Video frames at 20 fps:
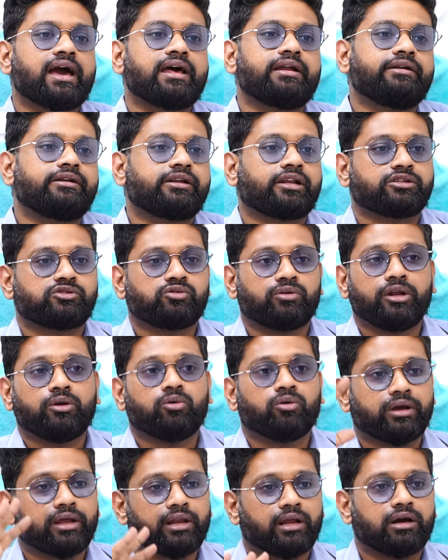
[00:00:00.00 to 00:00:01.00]
கேர்ன்ற சொல்லி
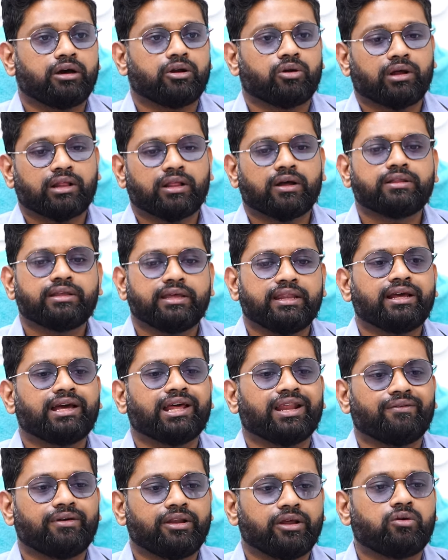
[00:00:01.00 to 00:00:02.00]
நோக்கி நகர்றோம் அதாவது
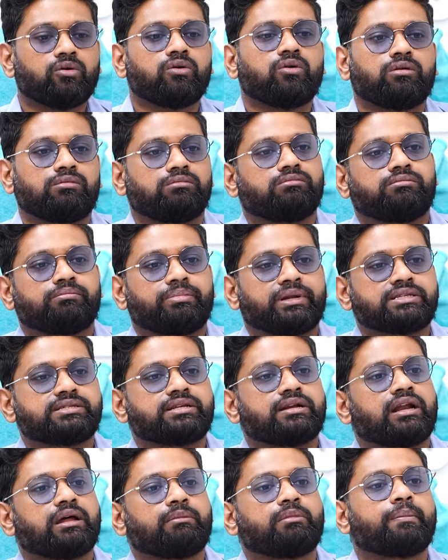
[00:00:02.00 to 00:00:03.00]
இருக்கிற வரைக்கும்
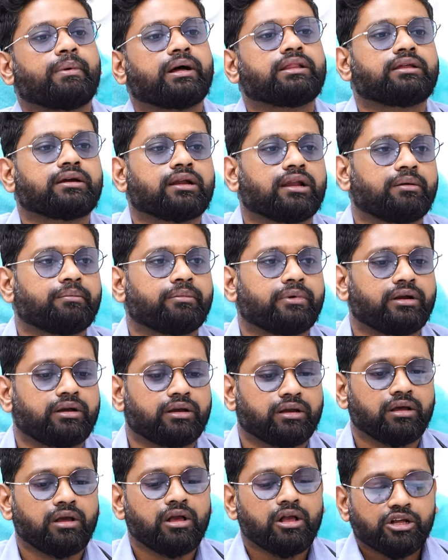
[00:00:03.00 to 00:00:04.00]
பிரச்சனை இல்லாமல்
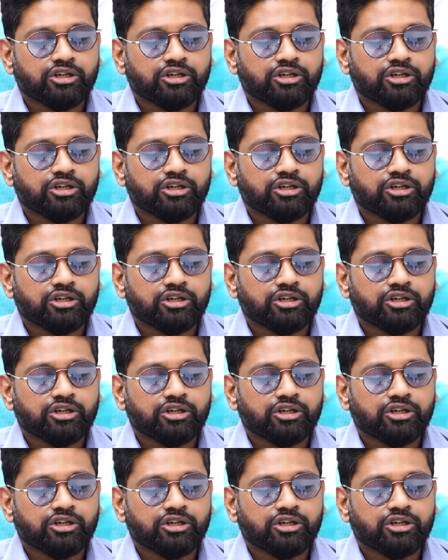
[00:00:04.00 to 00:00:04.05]
பார்த்துக்கலாமான்ட்டு